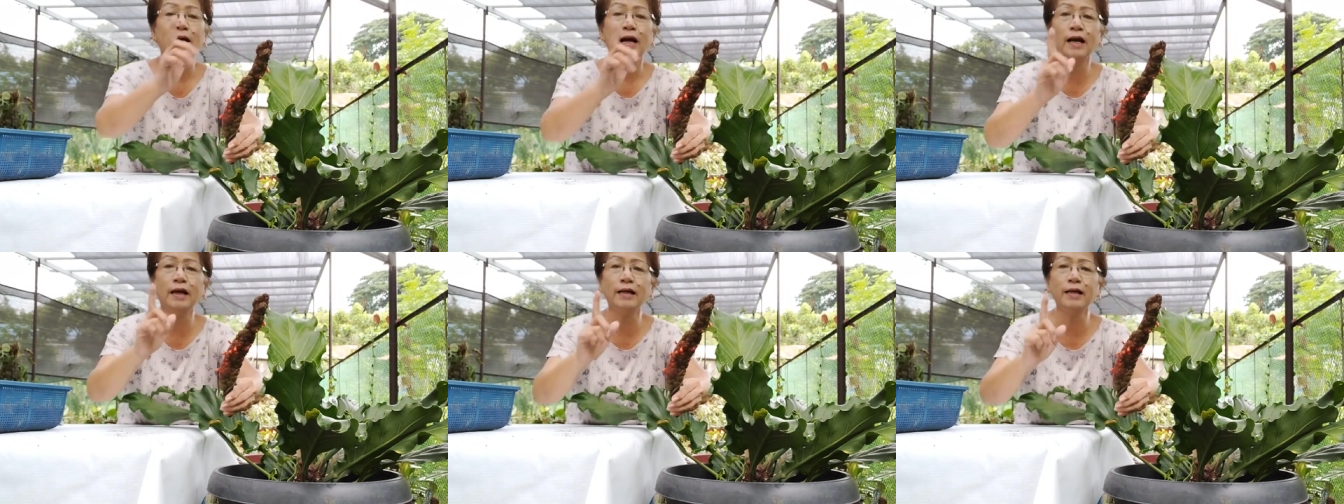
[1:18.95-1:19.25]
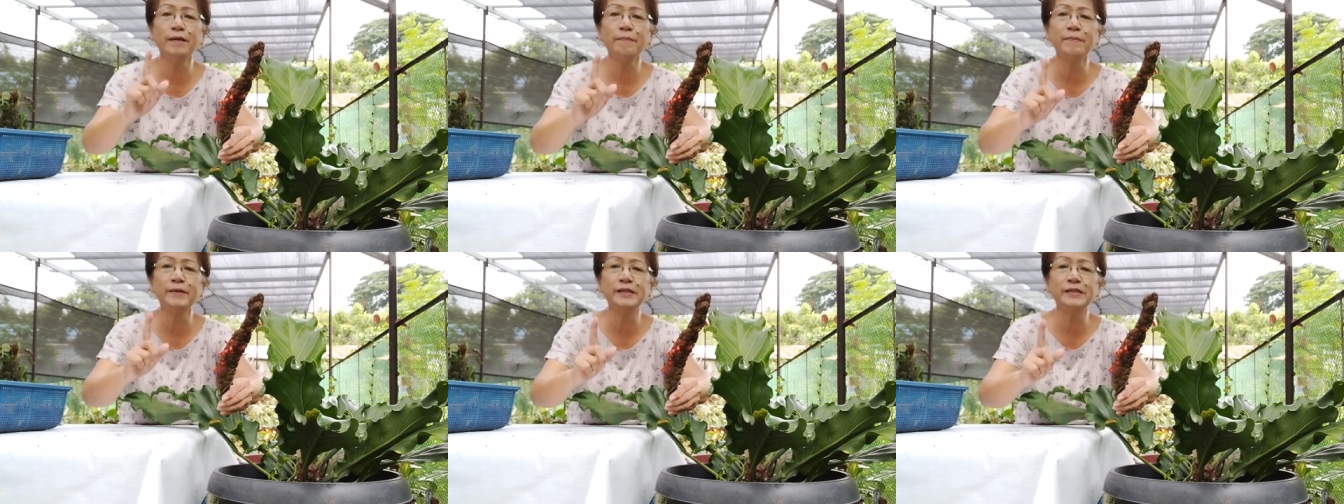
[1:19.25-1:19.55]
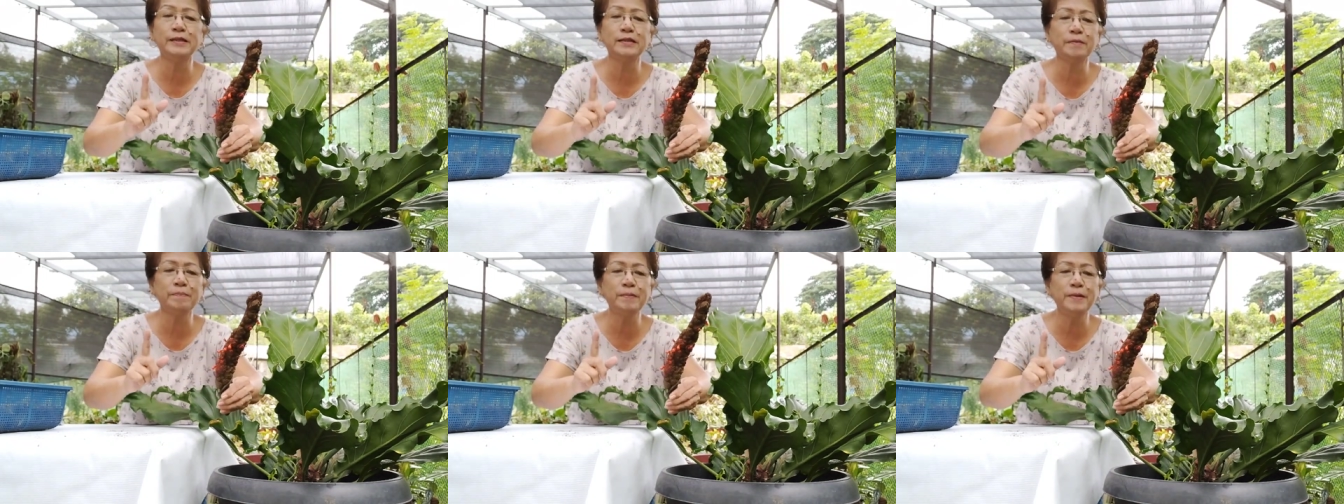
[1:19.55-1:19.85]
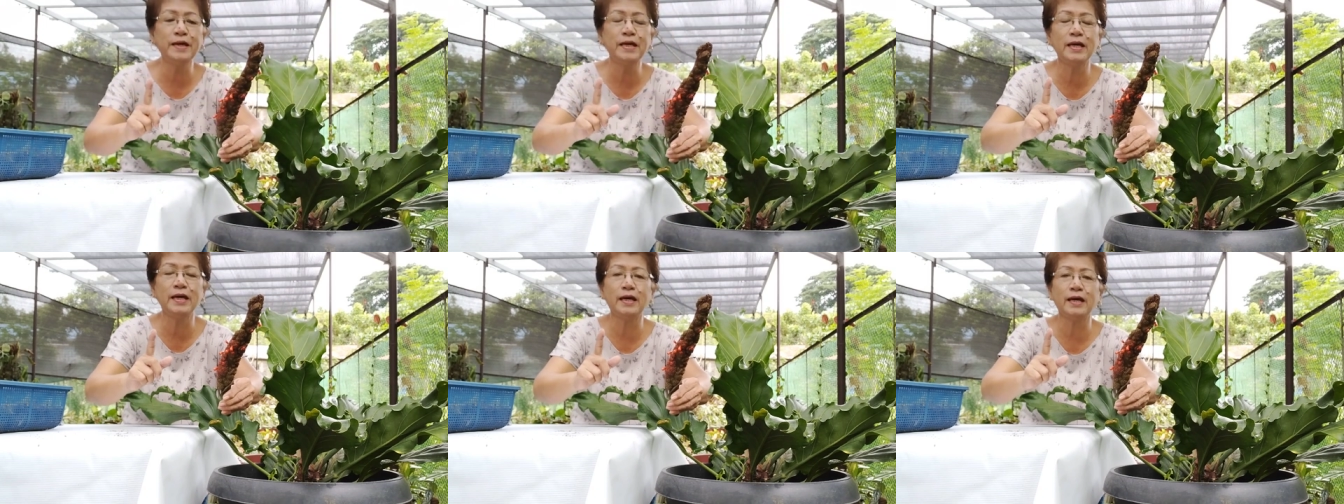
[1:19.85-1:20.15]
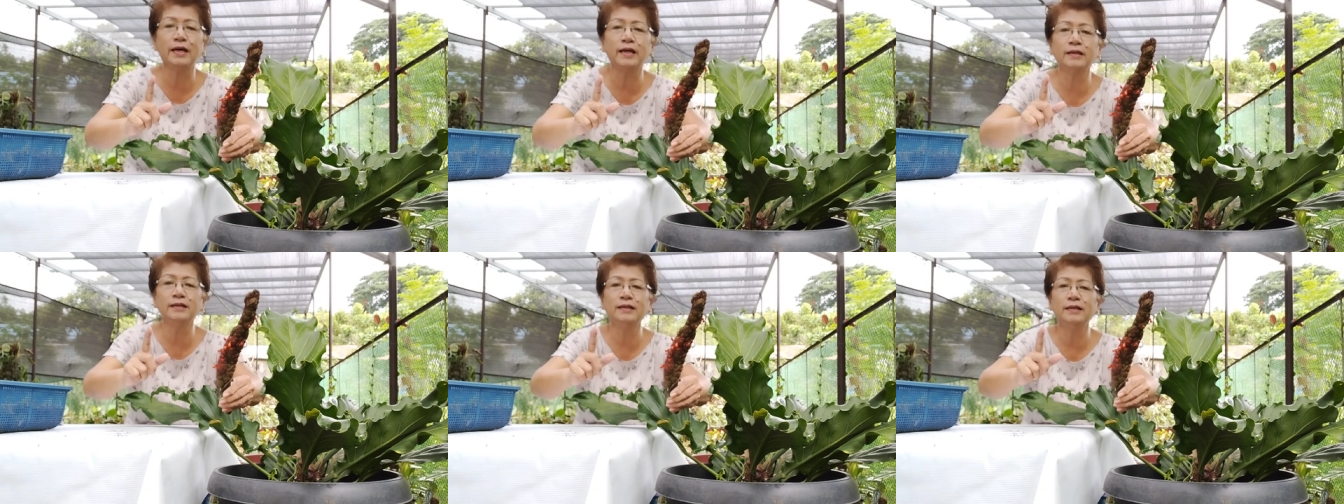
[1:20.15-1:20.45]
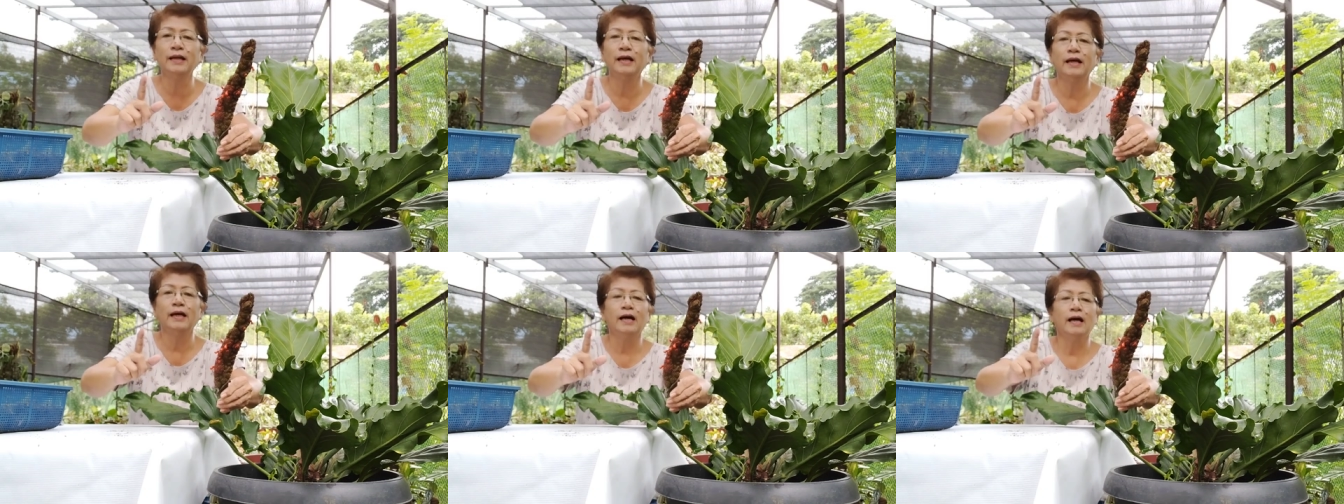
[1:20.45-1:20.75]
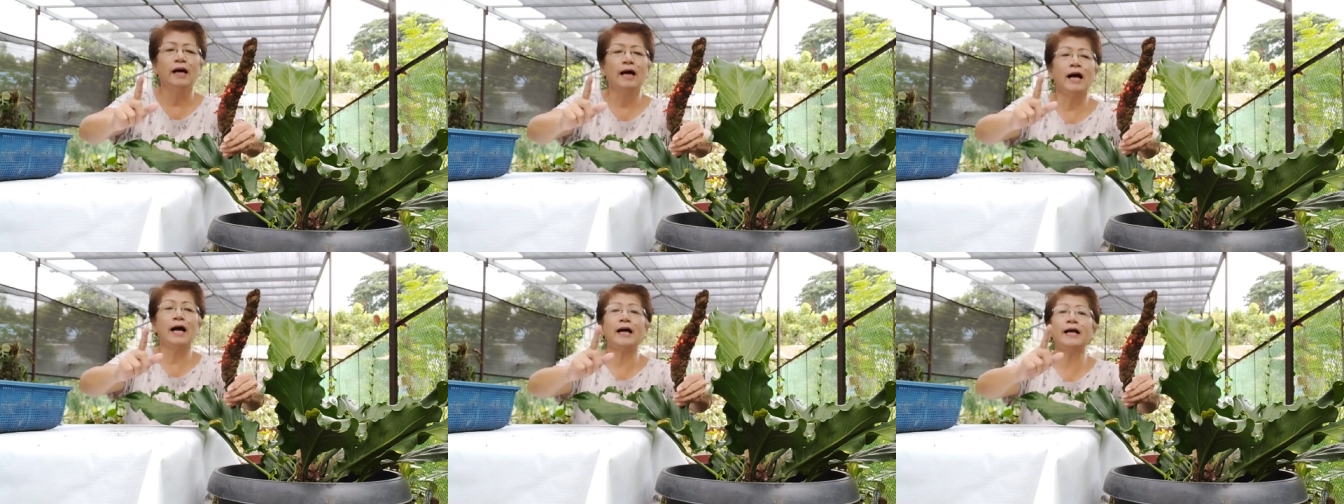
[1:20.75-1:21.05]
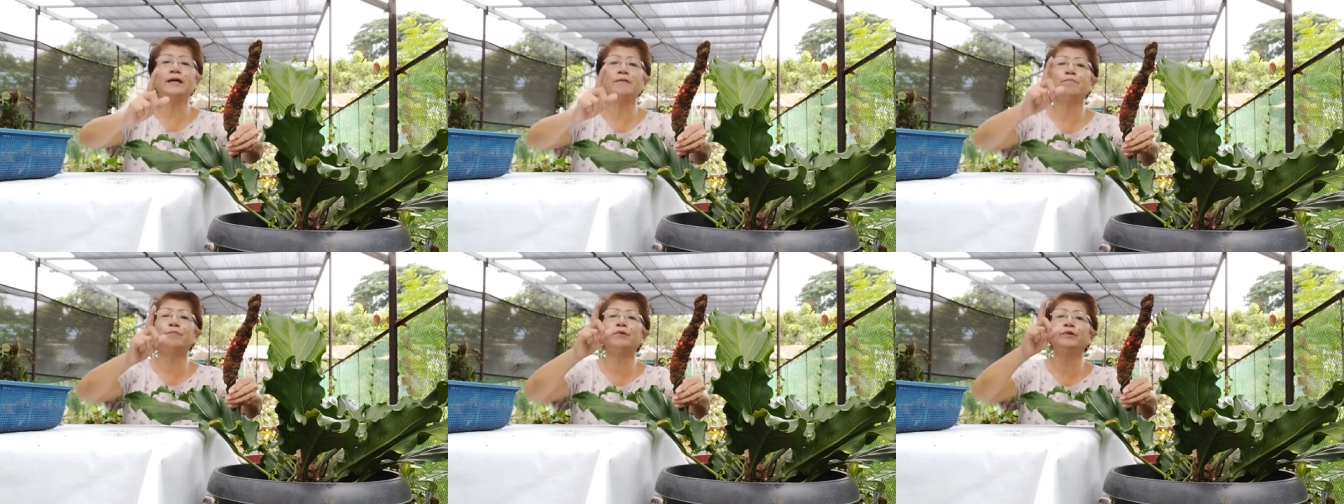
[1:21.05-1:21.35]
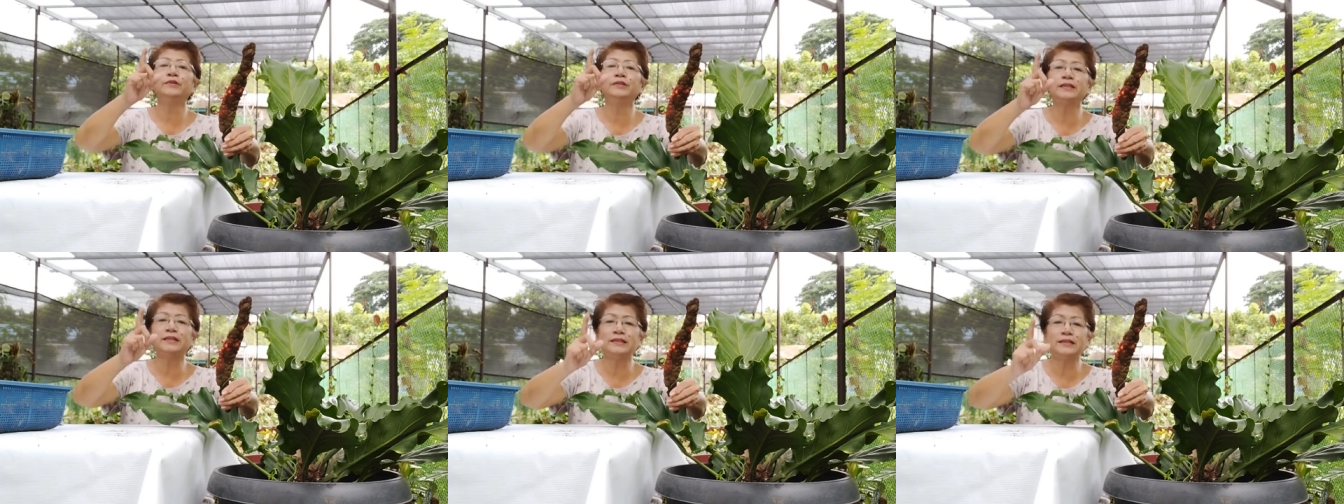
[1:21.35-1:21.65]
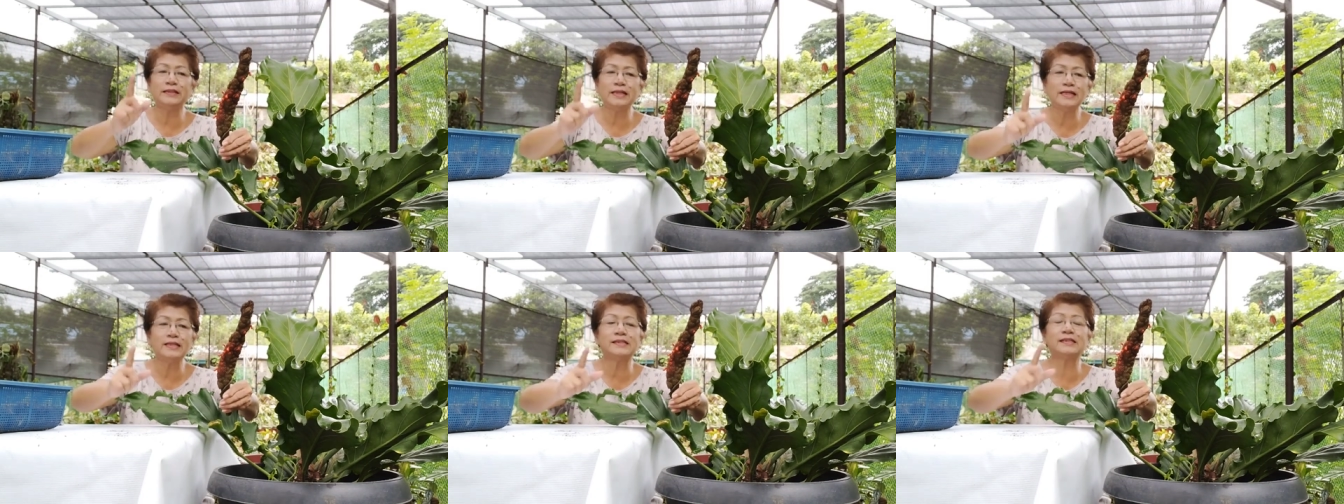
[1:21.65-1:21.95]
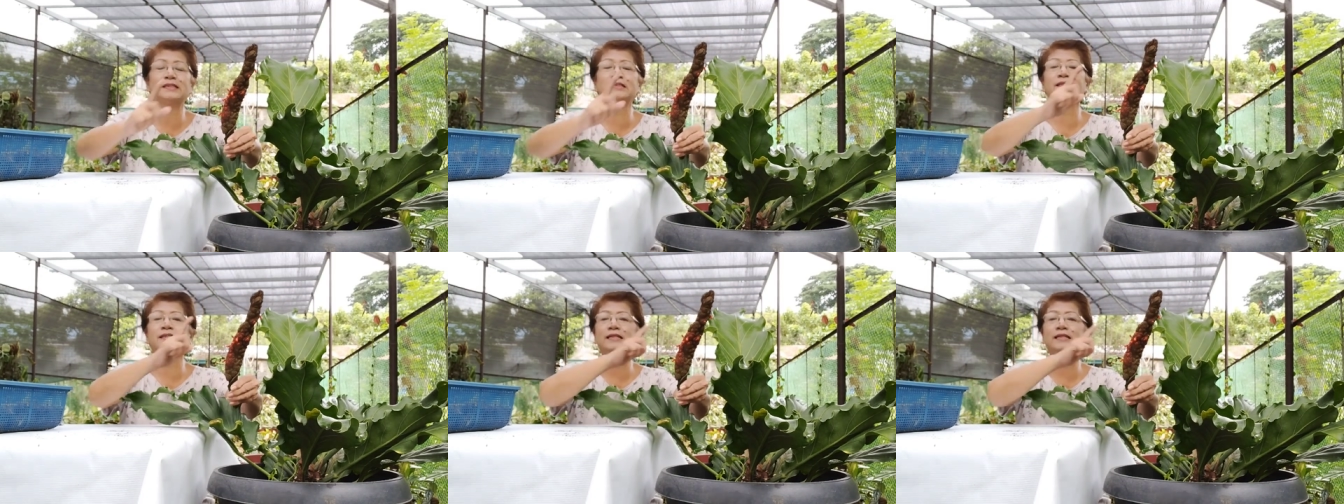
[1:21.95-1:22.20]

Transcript: Ang ibig sabihin ay buntis